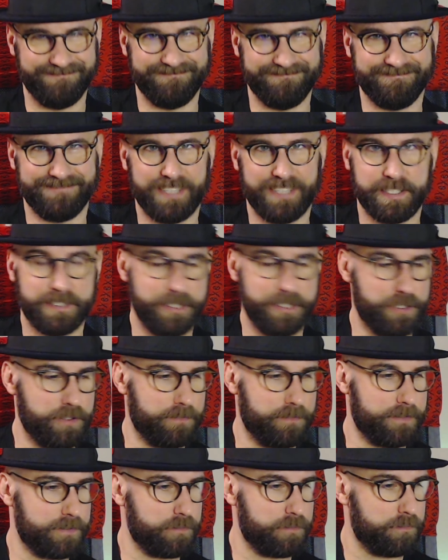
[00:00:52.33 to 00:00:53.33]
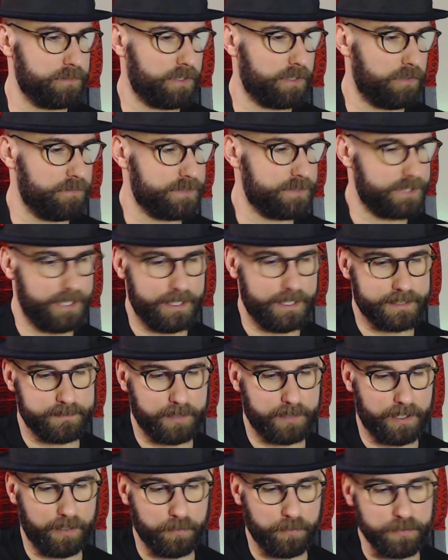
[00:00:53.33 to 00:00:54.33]
das T-Shirt, was oben drauf ist, erstmal
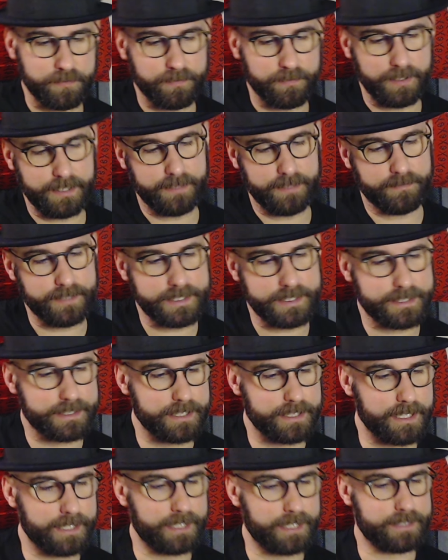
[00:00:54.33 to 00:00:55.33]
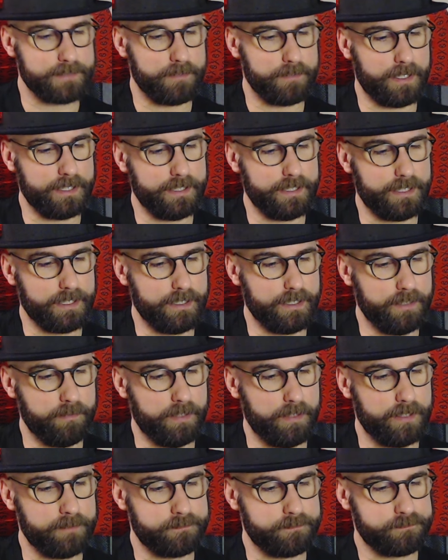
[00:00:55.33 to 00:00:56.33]
raus, weil ihr wisst, das mache ich immer
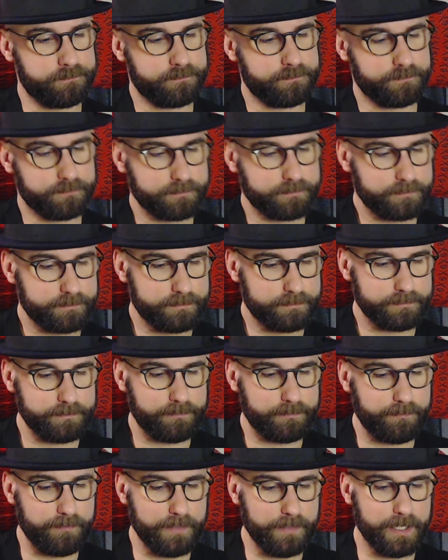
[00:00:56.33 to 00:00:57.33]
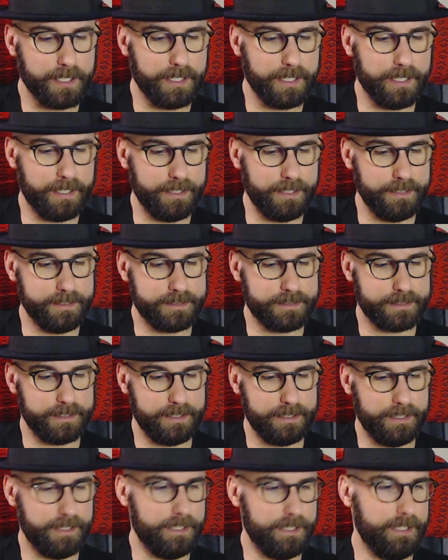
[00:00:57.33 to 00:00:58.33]
als
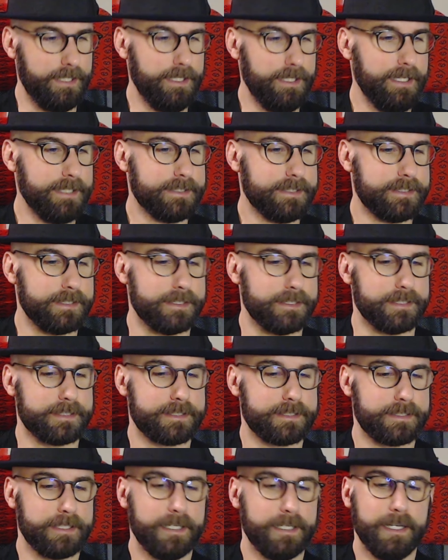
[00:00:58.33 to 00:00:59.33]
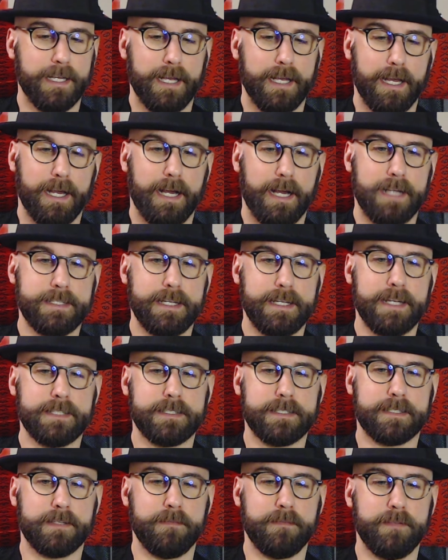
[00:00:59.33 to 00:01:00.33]
letztes. Als erstes
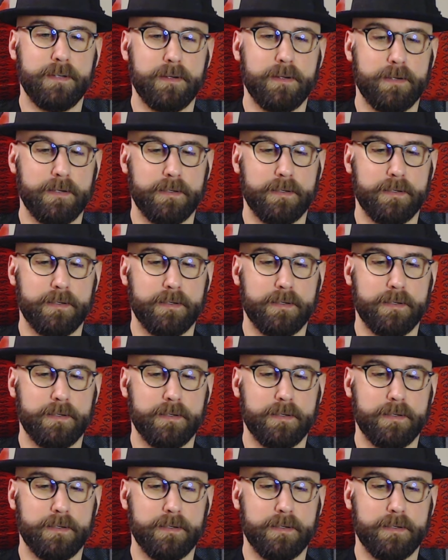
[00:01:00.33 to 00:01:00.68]
haben wir